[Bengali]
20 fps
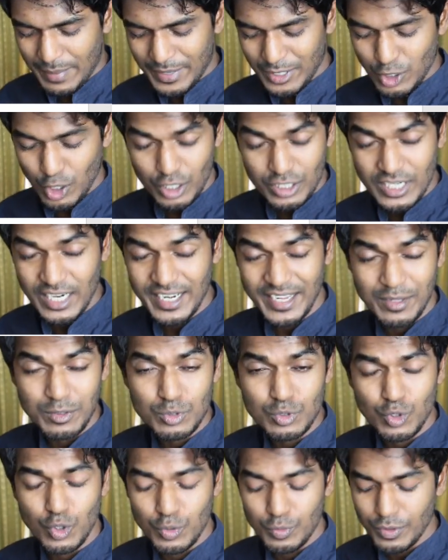আমরা শর্টকাট
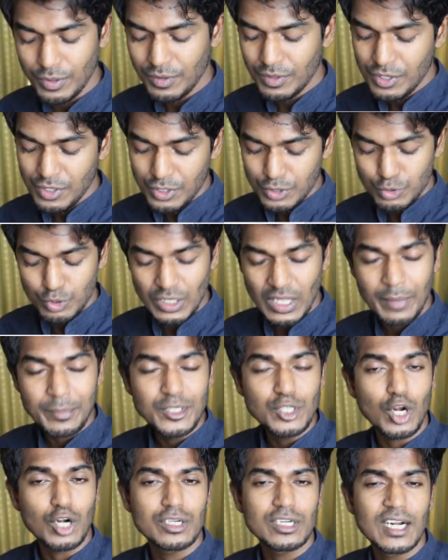ইউজ করব যদি
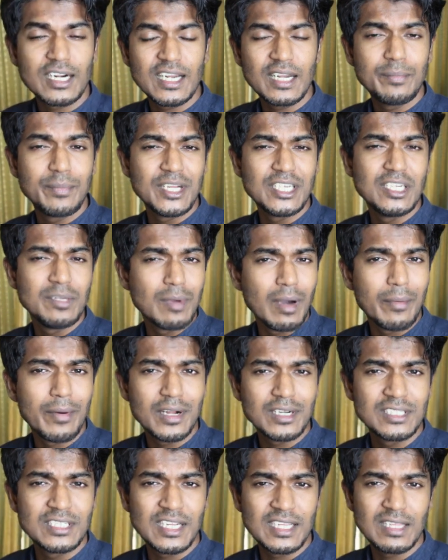আমি শর্টকাটের বেশি
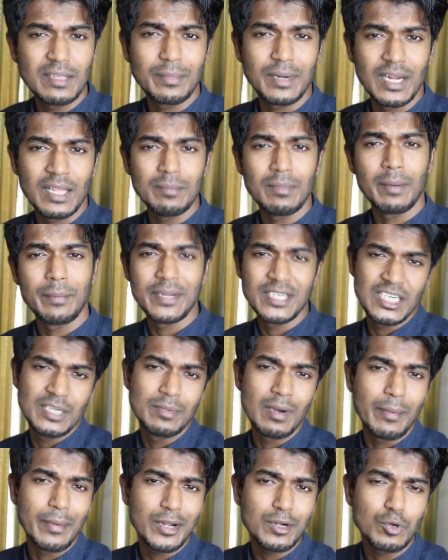ব্যবহার শিখতে পারি বা
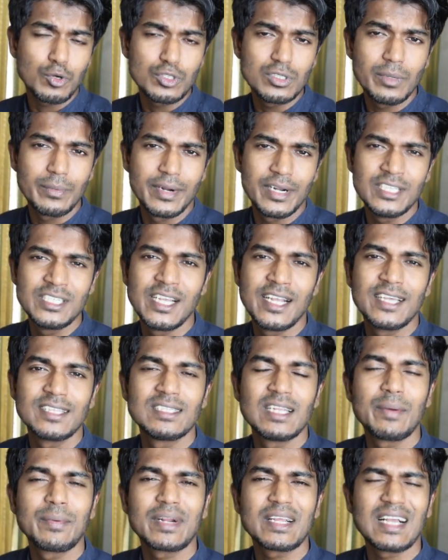বেশি ব্যবহার করতে পারি
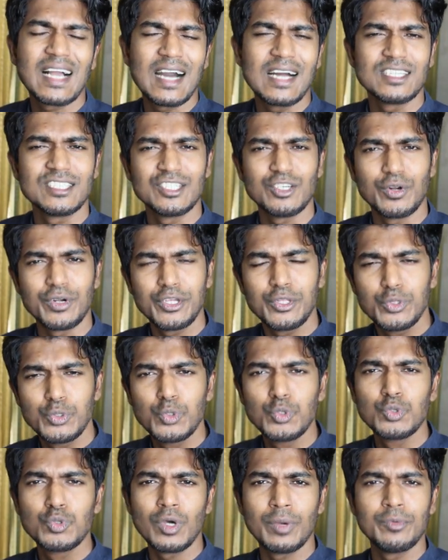সেক্ষেত্রে আমার কাজ অনেক
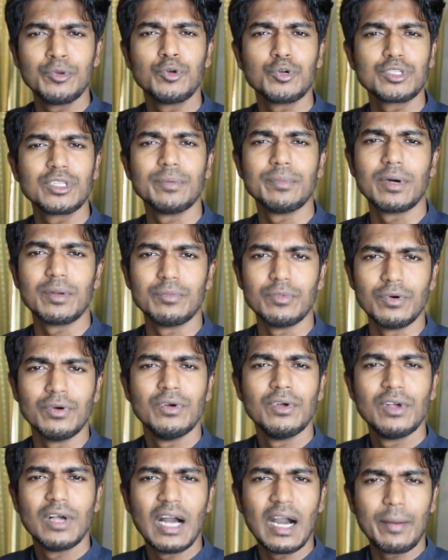দ্রুত আমি করতে পারবো